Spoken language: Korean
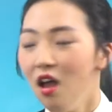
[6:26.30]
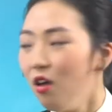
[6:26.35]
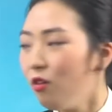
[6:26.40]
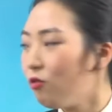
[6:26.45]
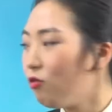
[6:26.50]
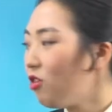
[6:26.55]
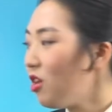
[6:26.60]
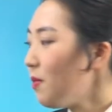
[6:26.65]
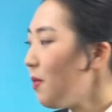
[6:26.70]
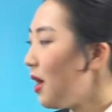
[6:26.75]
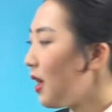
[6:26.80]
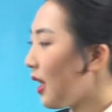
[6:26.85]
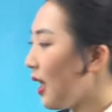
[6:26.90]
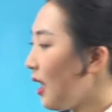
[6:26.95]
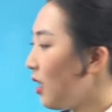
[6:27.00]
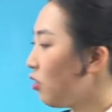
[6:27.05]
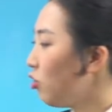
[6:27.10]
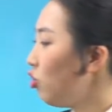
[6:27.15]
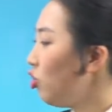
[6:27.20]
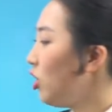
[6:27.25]

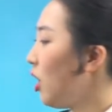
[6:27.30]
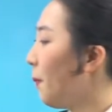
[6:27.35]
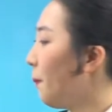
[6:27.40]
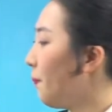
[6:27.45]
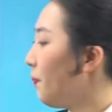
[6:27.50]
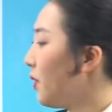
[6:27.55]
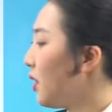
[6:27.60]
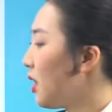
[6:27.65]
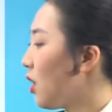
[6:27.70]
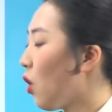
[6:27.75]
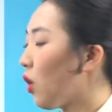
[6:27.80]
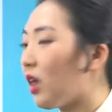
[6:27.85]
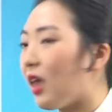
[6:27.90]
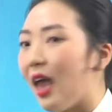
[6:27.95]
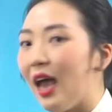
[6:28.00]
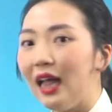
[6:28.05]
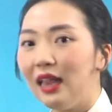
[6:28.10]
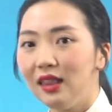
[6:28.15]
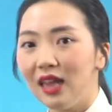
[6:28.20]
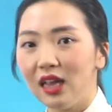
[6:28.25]
우리말에 취업 여기에
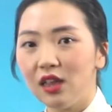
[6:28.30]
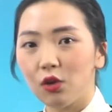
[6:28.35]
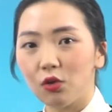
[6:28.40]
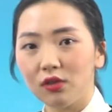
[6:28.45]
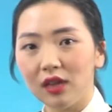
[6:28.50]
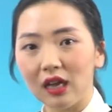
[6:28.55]
한 단어로